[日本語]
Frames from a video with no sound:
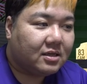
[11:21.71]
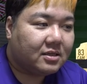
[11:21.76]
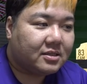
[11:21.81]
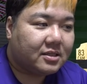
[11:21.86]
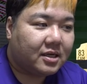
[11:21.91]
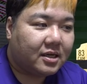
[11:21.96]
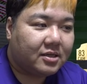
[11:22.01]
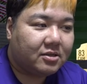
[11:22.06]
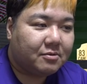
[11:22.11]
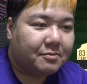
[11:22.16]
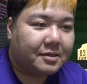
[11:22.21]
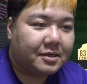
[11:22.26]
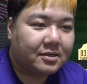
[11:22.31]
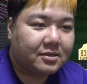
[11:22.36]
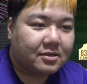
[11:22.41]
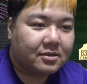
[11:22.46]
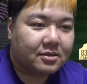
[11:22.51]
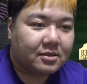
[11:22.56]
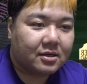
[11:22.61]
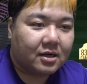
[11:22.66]

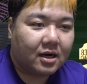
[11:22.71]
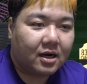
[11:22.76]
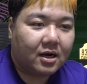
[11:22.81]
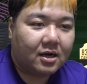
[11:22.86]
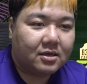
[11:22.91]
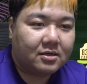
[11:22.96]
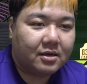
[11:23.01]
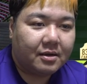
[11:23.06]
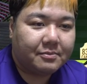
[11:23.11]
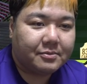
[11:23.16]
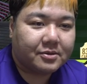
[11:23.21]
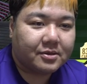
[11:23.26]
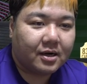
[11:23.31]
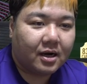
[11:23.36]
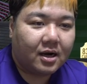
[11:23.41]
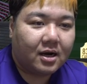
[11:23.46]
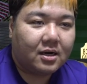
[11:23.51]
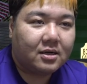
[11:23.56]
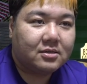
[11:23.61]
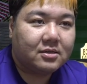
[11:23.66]
サイドバック RM
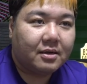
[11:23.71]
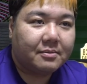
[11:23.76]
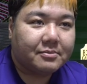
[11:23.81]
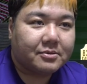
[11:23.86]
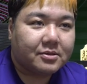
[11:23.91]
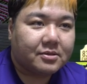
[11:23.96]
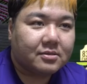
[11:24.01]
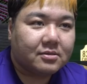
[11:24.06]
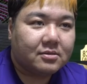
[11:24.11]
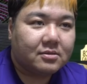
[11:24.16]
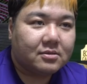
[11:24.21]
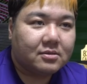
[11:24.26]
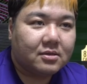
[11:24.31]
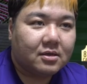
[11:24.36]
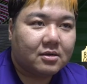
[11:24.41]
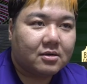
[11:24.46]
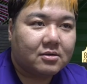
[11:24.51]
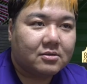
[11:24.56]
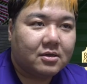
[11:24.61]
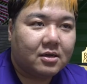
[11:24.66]

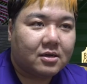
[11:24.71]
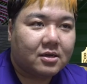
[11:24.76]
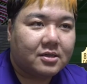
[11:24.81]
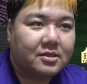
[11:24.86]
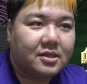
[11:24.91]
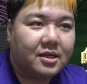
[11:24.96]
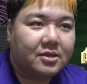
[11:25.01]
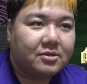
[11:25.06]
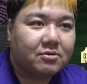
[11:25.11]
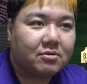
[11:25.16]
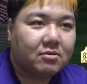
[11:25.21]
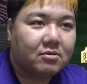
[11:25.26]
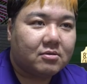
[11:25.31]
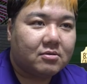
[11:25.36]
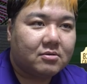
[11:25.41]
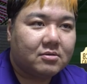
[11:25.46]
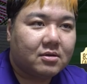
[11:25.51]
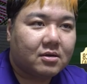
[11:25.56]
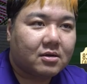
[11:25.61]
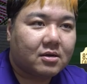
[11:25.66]
なんかいないの。
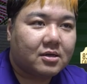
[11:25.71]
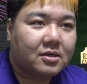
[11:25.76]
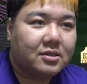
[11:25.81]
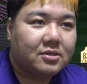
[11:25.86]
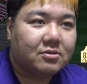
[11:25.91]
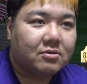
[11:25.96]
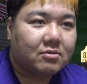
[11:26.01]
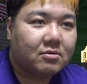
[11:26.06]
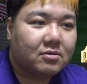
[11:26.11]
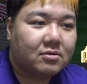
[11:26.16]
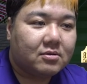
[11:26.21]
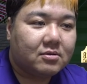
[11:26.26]
なんかいいの。